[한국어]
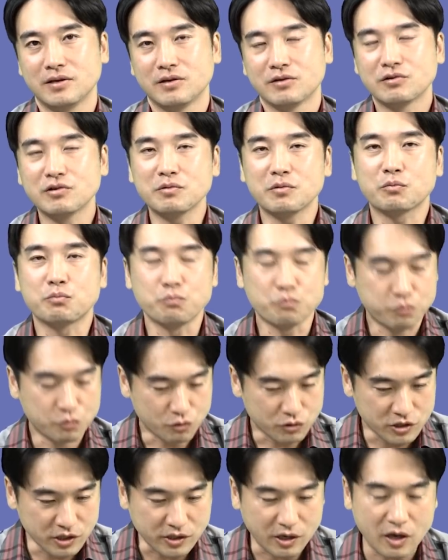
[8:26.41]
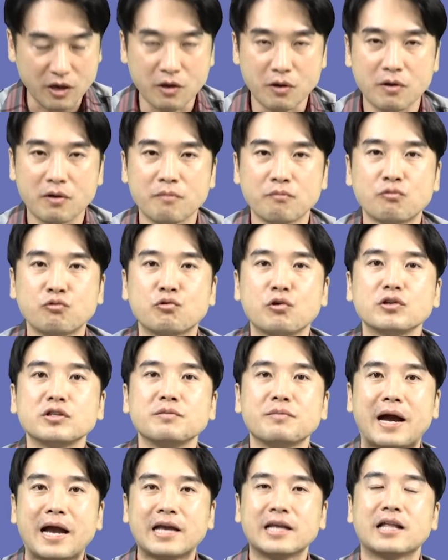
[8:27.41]
그럼 그렇게
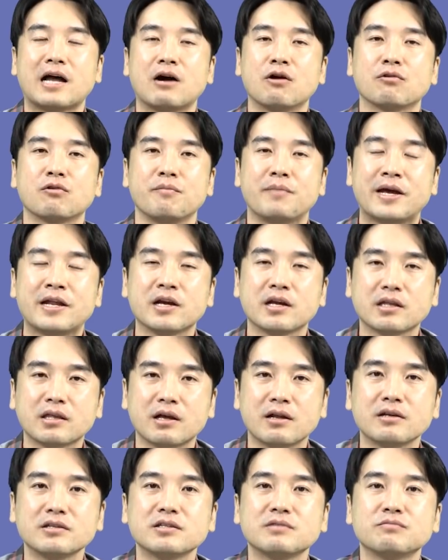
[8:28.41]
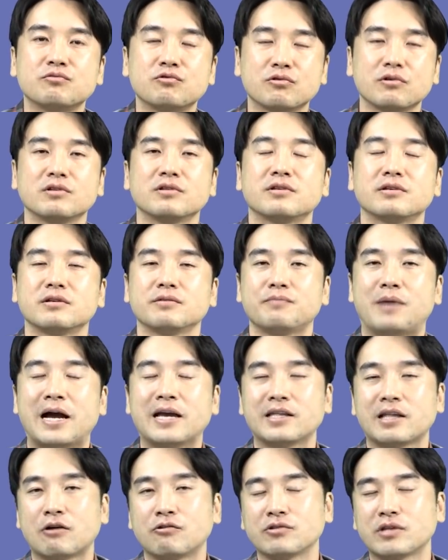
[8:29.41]
물건이 많이 나오고 매력이 떨어지는 물건들이
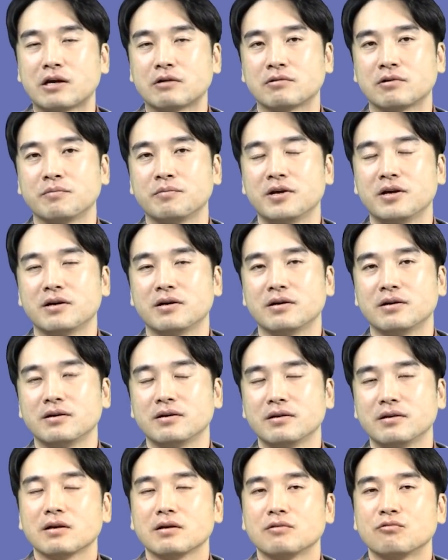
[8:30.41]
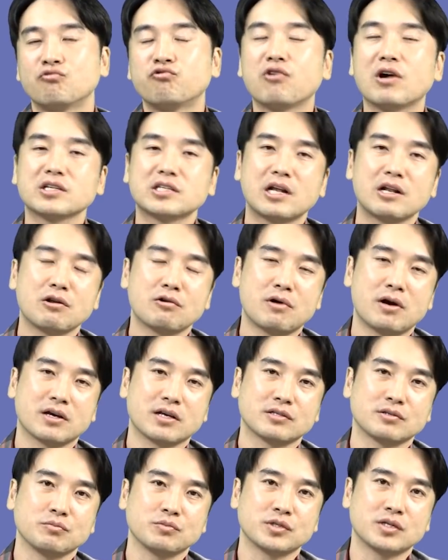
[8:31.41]
많이 나온다 그러면 누가 살려고
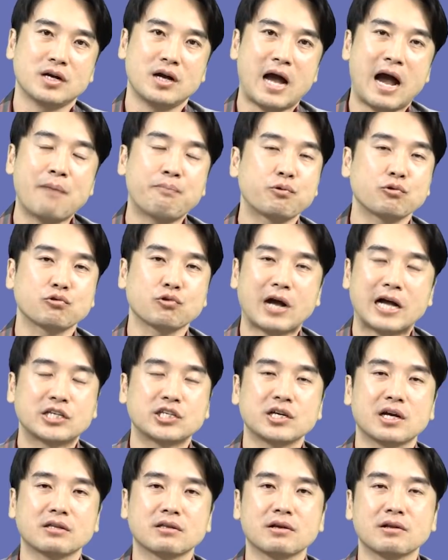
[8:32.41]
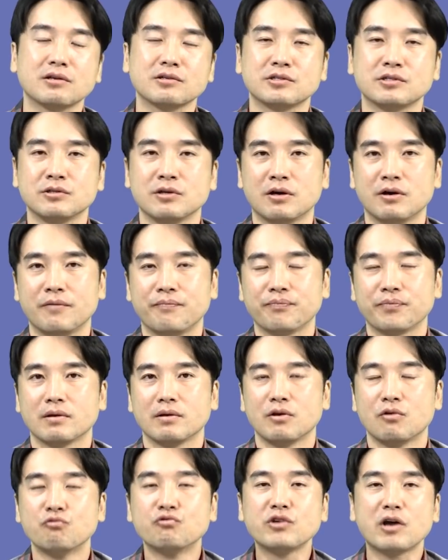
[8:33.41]
하겠습니까? 앞으로도 가치가 떨어지죠.
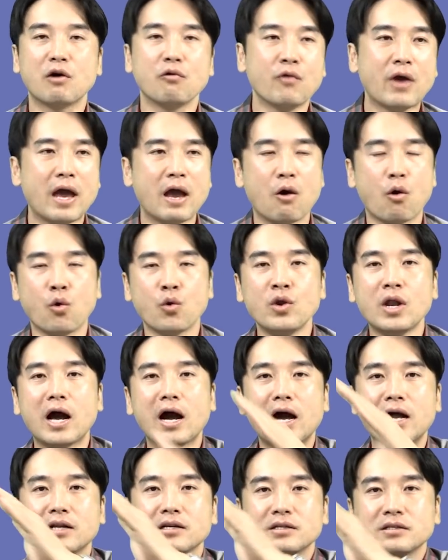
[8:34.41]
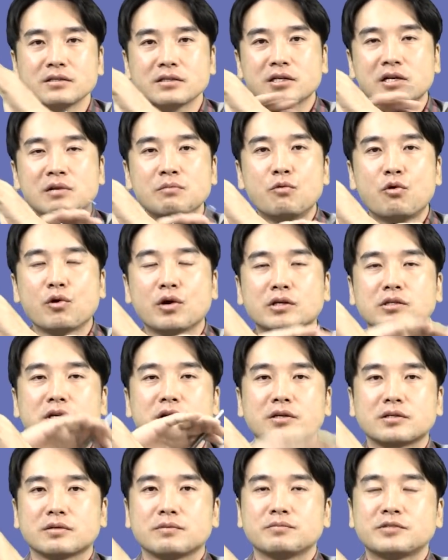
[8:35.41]
우리가 왜 올라가는
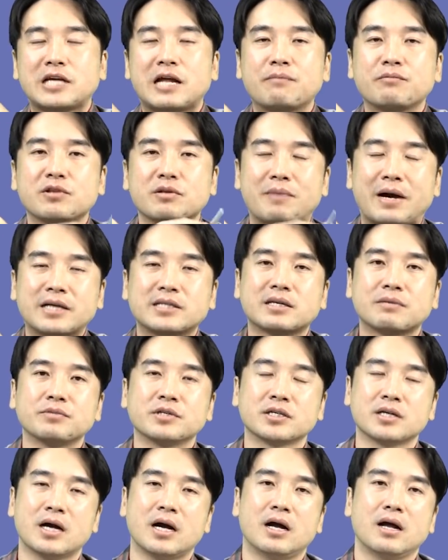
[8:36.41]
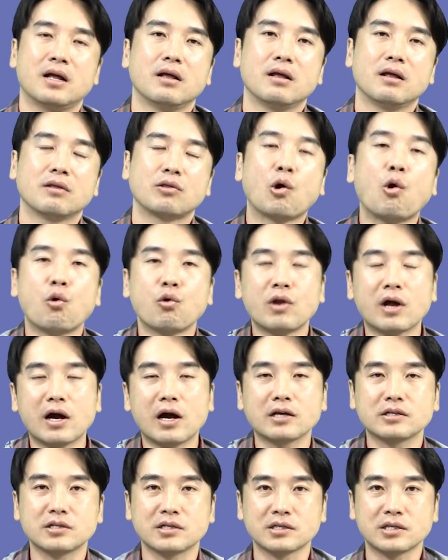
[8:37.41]
길목에서 사람들이 많이 삽니까? 더
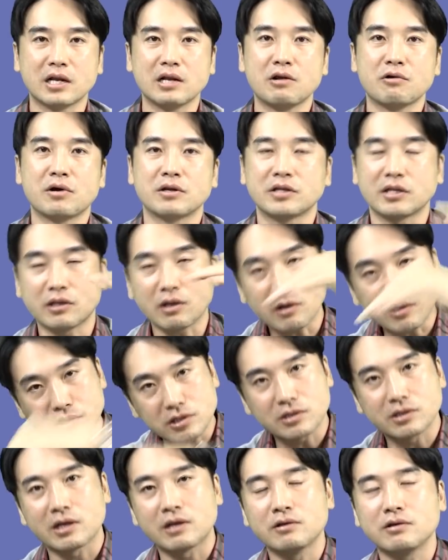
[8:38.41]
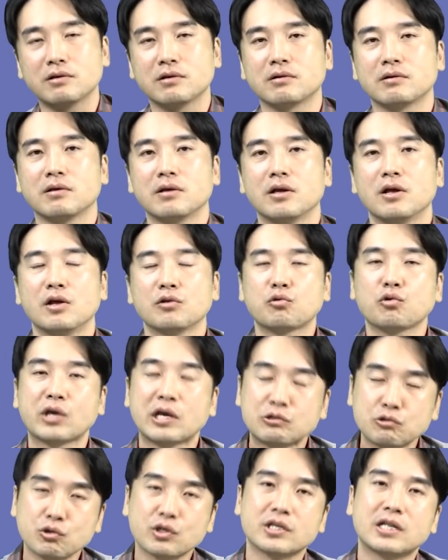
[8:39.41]
올라가기 전에 살려고 하는데 떨어질 때는 또
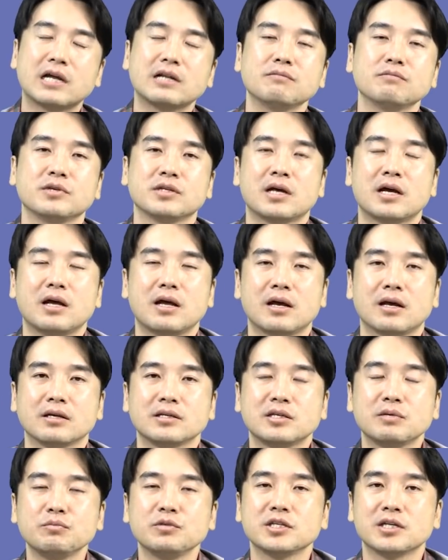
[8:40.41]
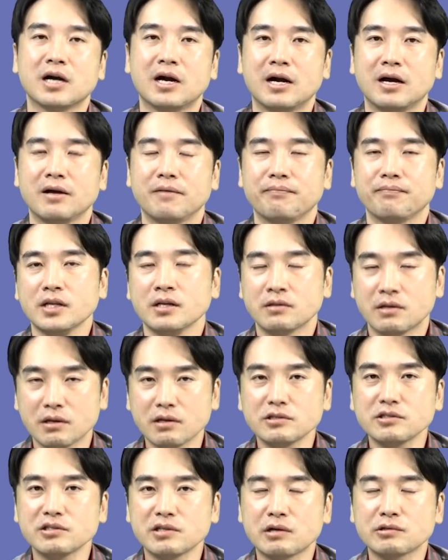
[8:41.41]
계속 기다립니다. 심리가.
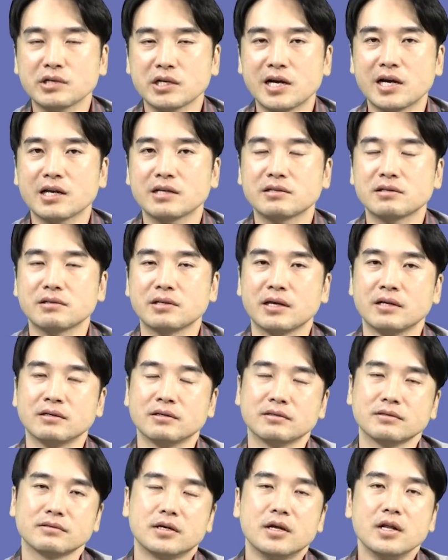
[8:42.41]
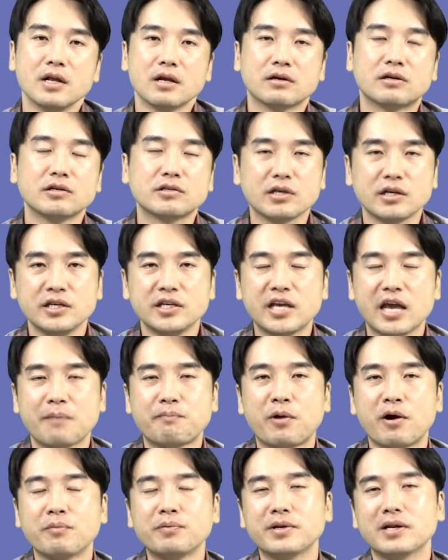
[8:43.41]
떨어진다고 생각했을 때는. 그래서 이게
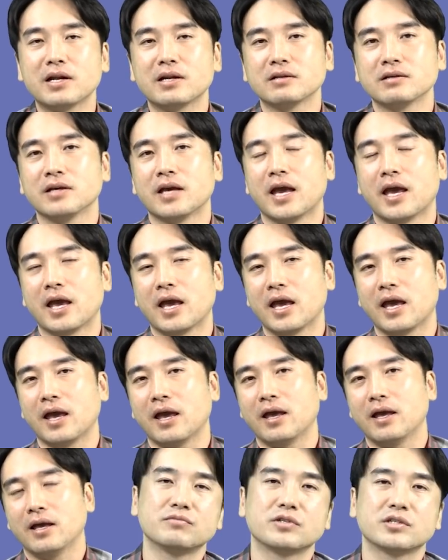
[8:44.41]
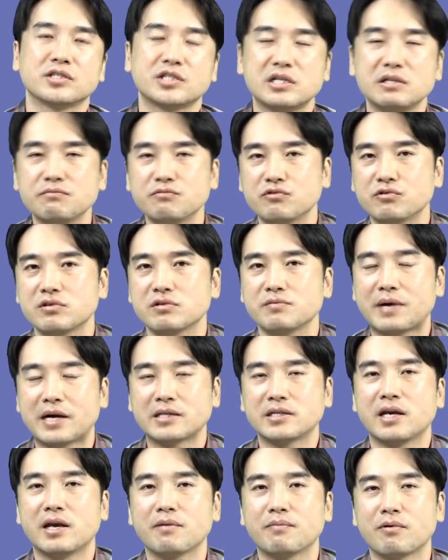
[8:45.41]
법이라는 게 실무를
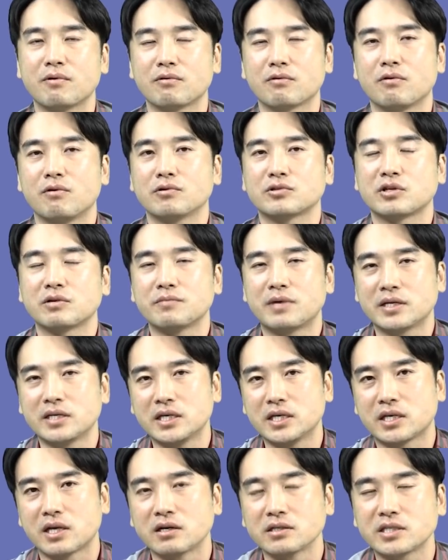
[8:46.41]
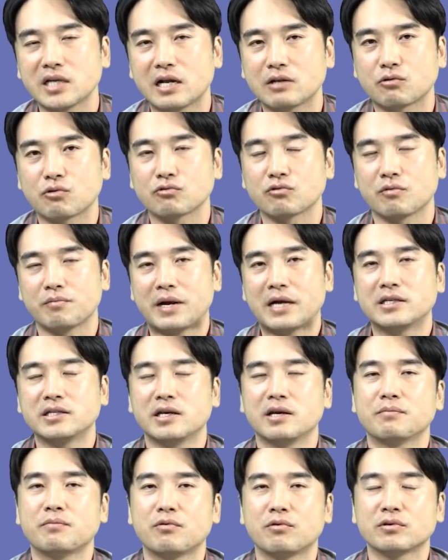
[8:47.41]
많이 해보고 정말 이 경제활동도 많이
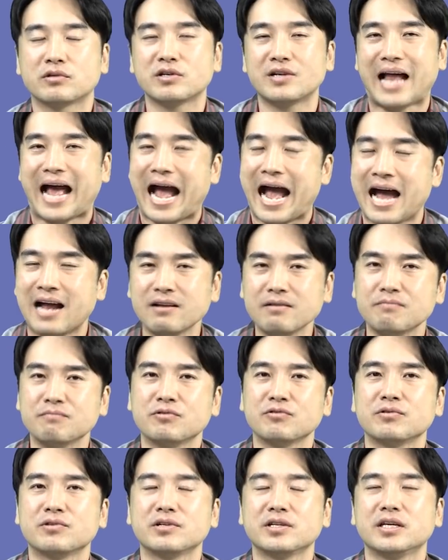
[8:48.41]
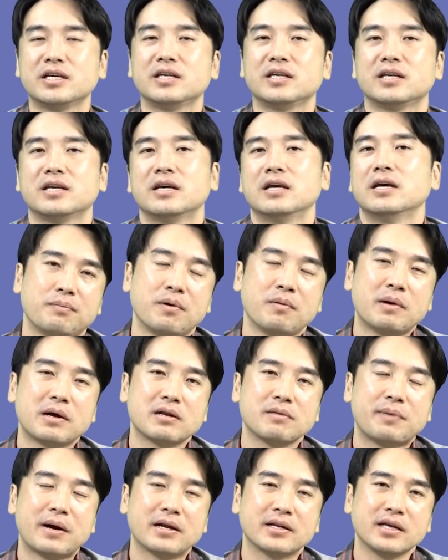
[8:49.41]
해보고 그걸 아는 분들이
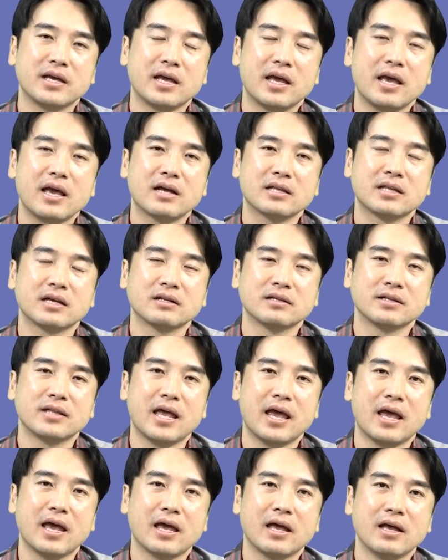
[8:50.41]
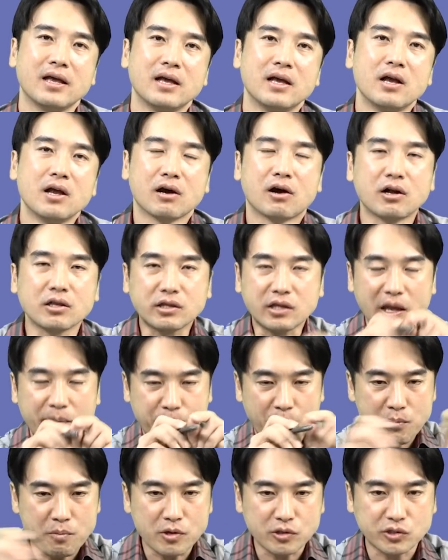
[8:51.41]
법안을 발의해야 되는데 겉대
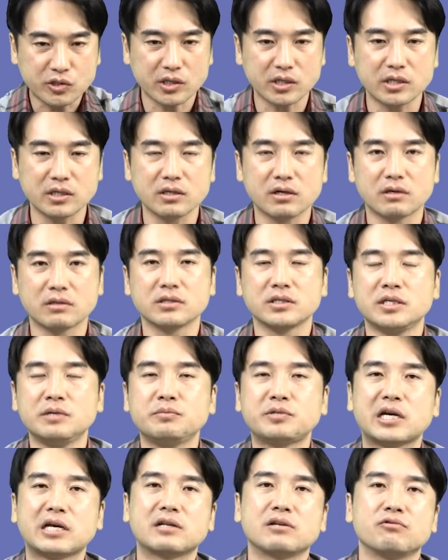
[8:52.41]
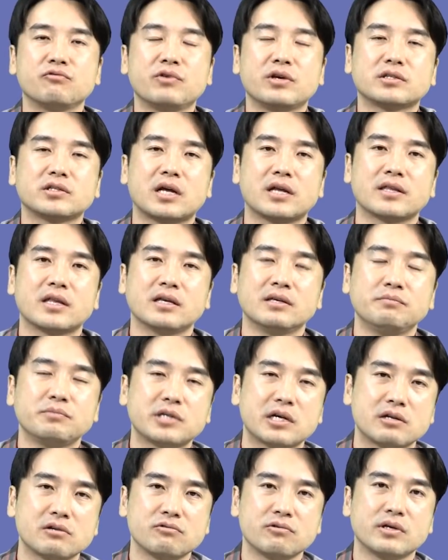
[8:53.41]
표면적인 거는 임차인을 위해서 한다,
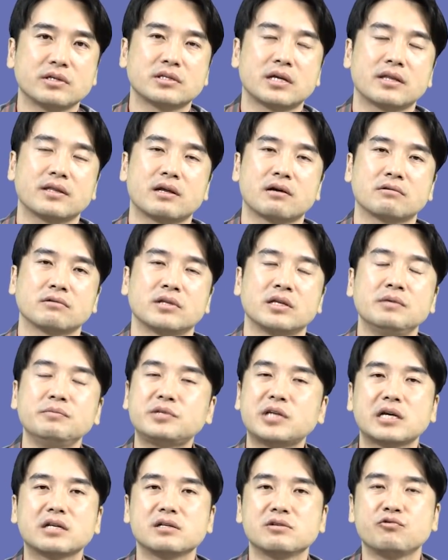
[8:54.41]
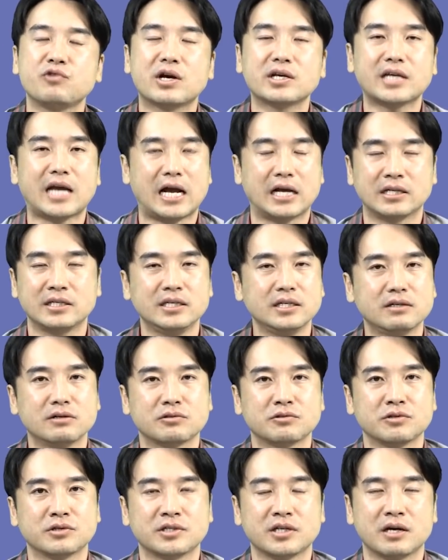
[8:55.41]
임차인을 위해서 한다 그러는데 임차인을 위한 게
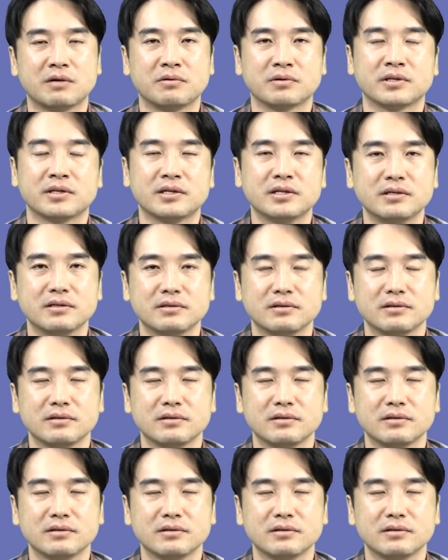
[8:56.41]
아니거든요, 제가 볼 때는.